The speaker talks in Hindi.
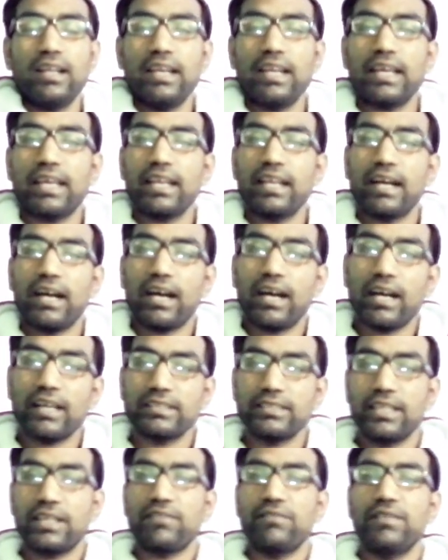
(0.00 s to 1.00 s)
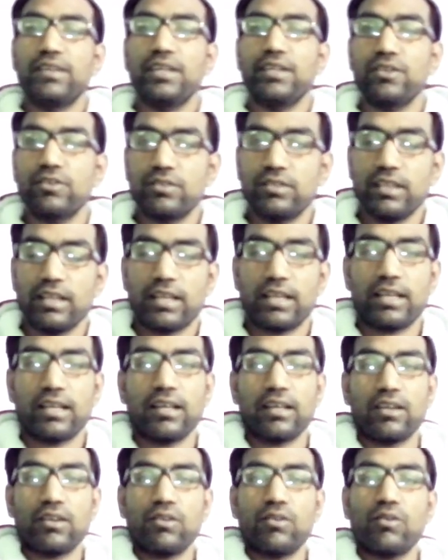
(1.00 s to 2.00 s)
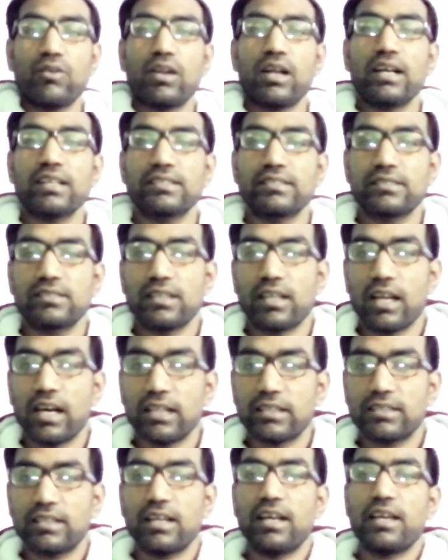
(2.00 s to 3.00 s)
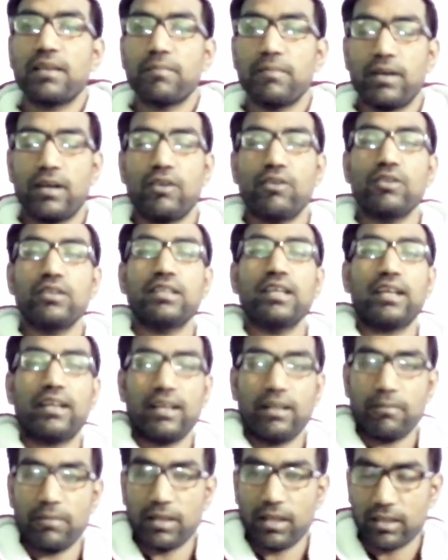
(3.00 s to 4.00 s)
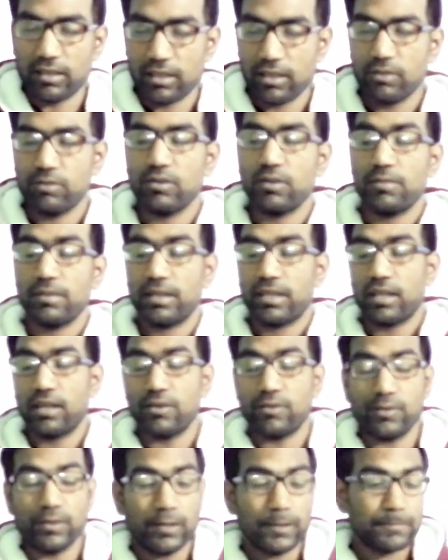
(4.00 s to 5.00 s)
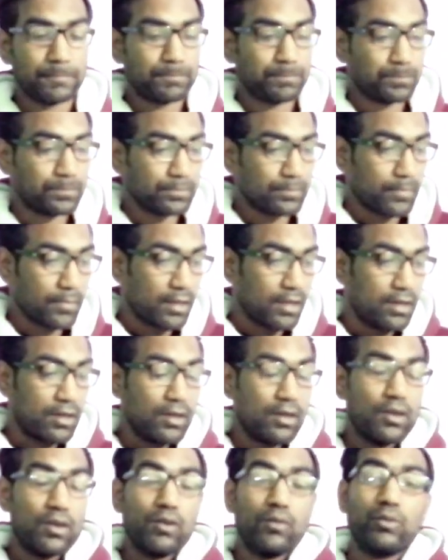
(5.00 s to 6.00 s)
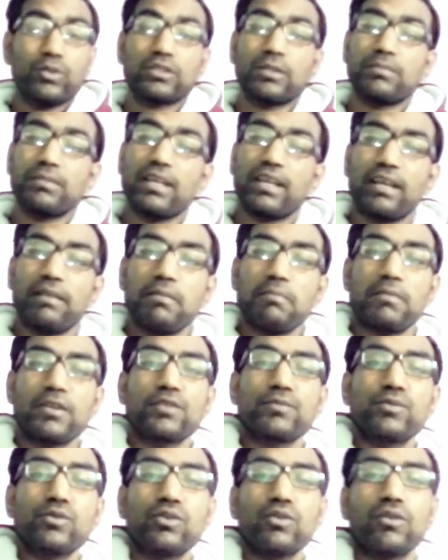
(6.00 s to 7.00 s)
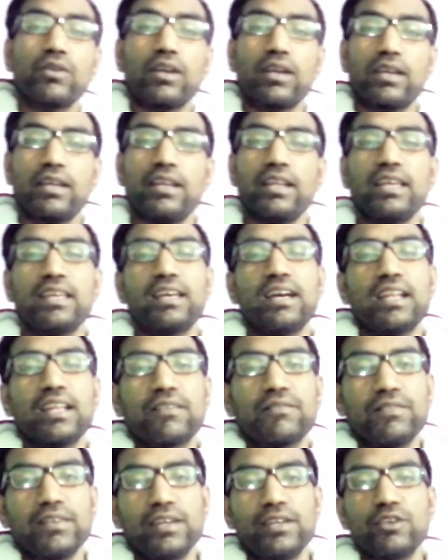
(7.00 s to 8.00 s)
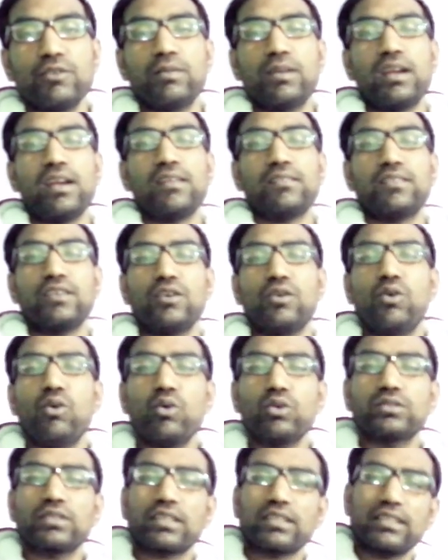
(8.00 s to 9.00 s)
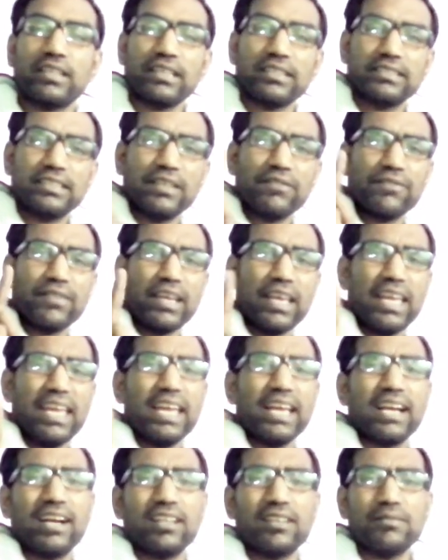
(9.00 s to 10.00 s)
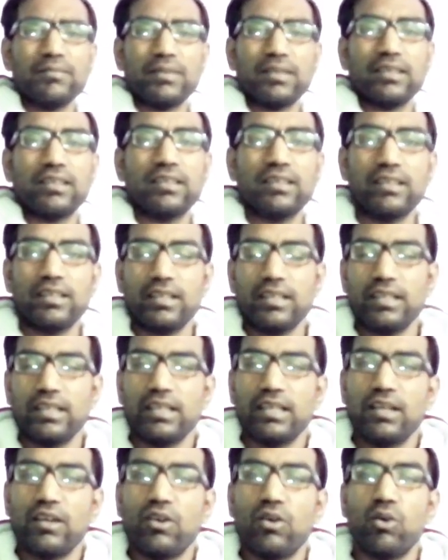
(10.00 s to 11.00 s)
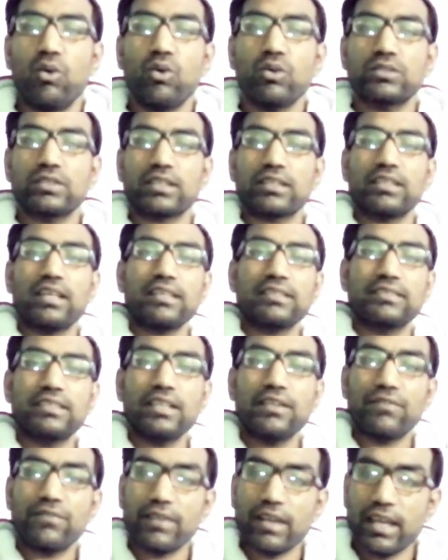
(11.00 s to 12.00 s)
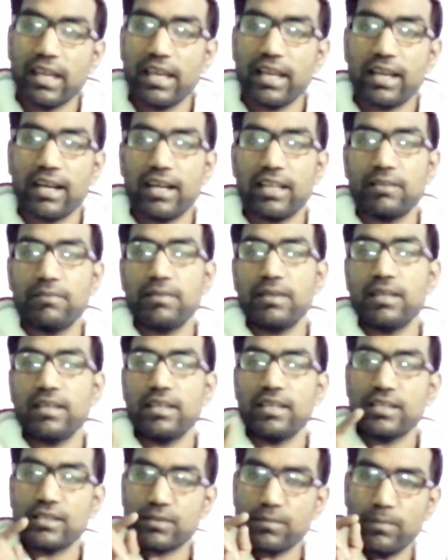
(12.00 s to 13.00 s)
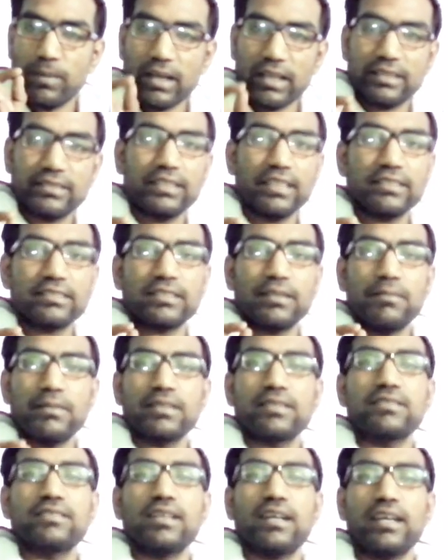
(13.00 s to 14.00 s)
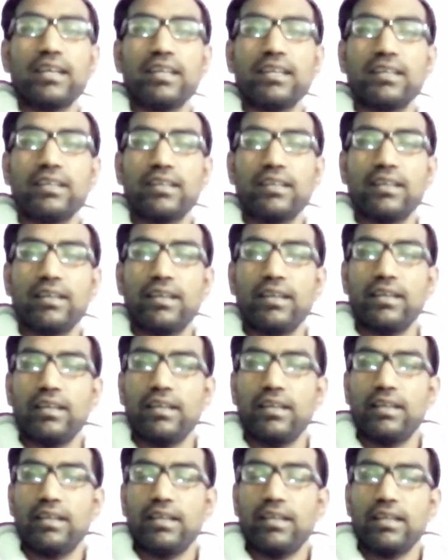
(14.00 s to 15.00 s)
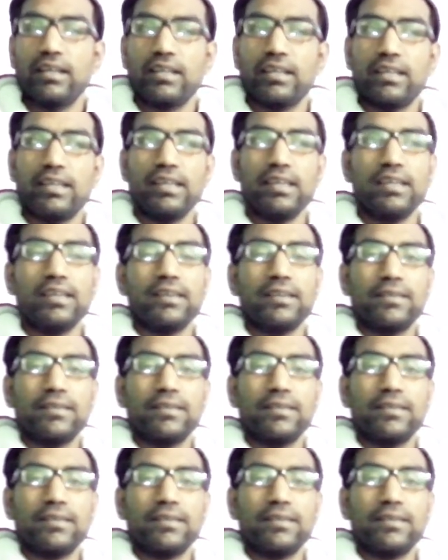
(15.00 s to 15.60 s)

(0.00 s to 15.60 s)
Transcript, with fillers: लेकिन आज एक वीडियो देखकर और आज रात का एक माहौल देखकर बताता हूँ अभी क्या हुआ वो सब देखकर मैं मजबूर हो गया कि नहीं यार एक वीडियो बनानी चाहिए हो सकता है सिर्फ एक आदमी हो सकता है सिर्फ एक आदमी इस बात से समझ जाए कि